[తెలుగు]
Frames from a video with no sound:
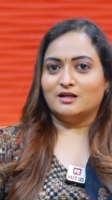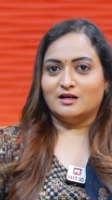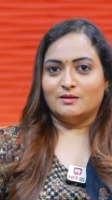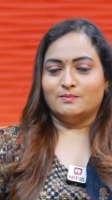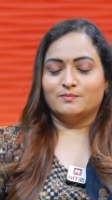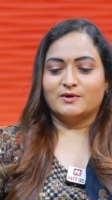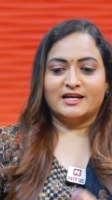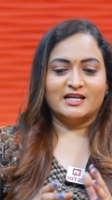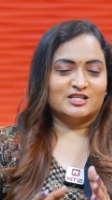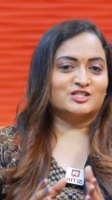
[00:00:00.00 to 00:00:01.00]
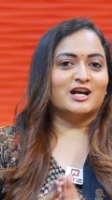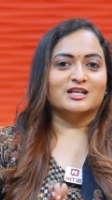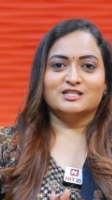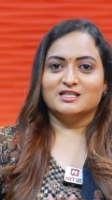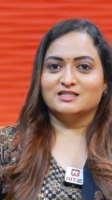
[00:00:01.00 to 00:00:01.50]
తన కెరియర్
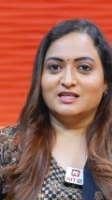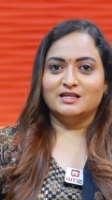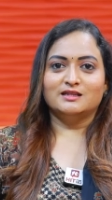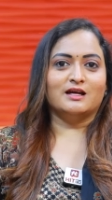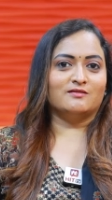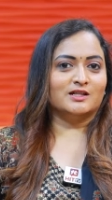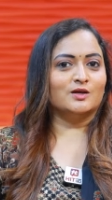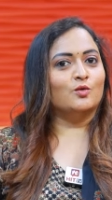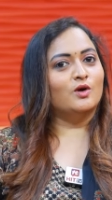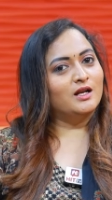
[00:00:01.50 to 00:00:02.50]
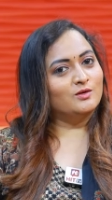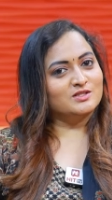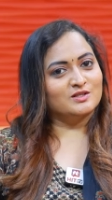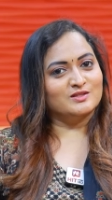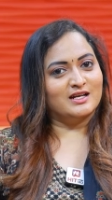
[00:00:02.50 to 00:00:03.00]
స్టార్ట్ చేసి తర్వాత ఊహలు
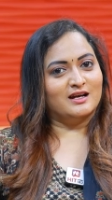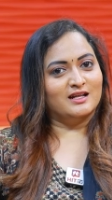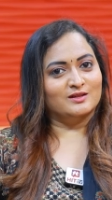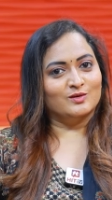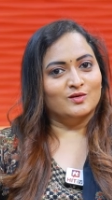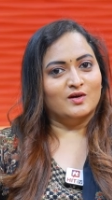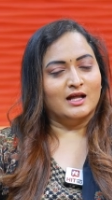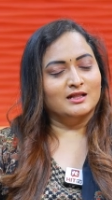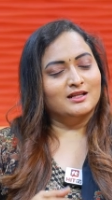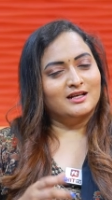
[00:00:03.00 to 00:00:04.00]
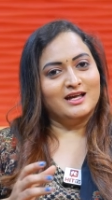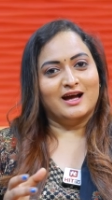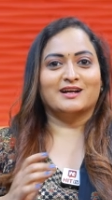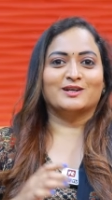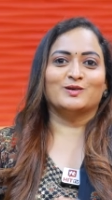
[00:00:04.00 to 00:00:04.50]
గుసగుసలాడేతో అందరినీ
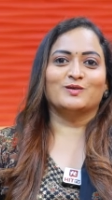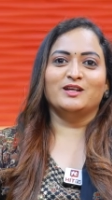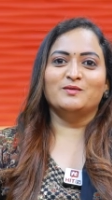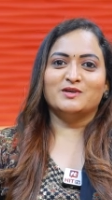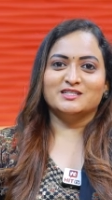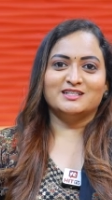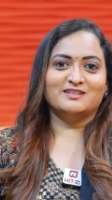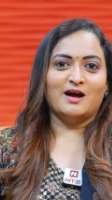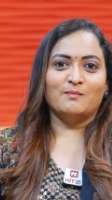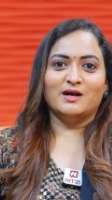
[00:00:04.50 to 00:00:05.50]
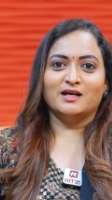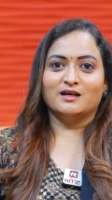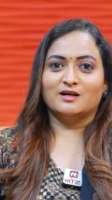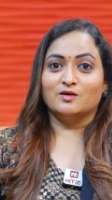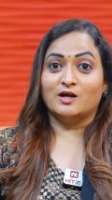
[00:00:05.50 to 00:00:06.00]
ఆకట్టుకొని ప్రజెంట్ అమ్మాయి
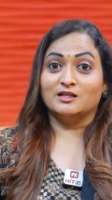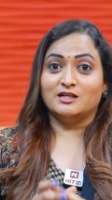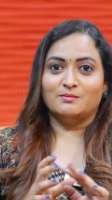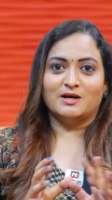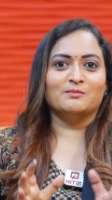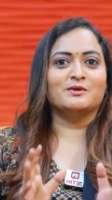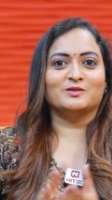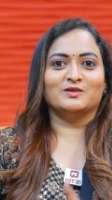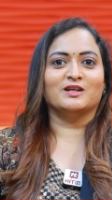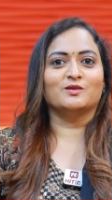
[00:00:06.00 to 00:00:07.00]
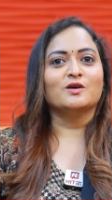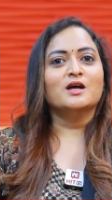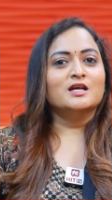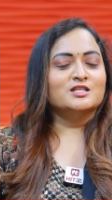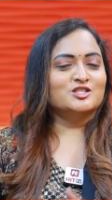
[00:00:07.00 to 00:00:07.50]
గారులు అందరినీ భయపెడుతున్నారు
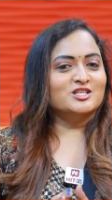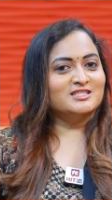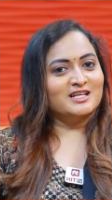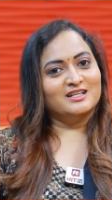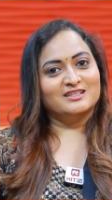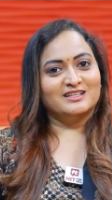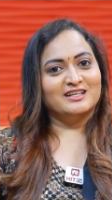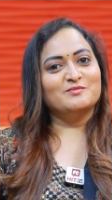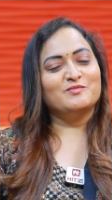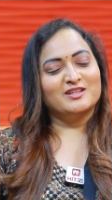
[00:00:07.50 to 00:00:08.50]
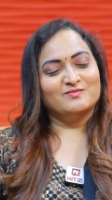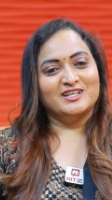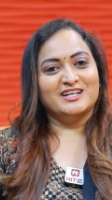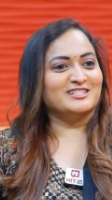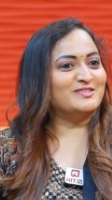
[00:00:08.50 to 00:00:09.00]
షీఈ్ నన్ అదర్ దెన్
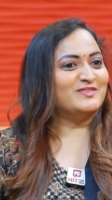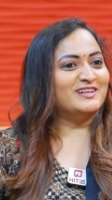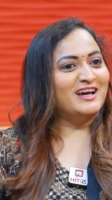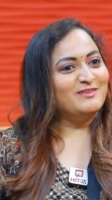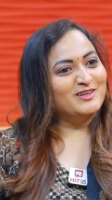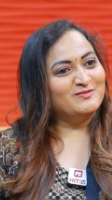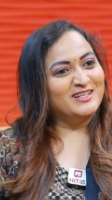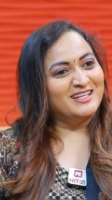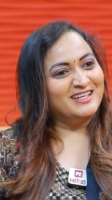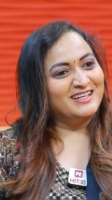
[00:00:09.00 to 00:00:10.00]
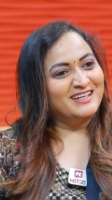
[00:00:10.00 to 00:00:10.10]
పద్మిని నరసింహన్ హాయ్ పద్మిని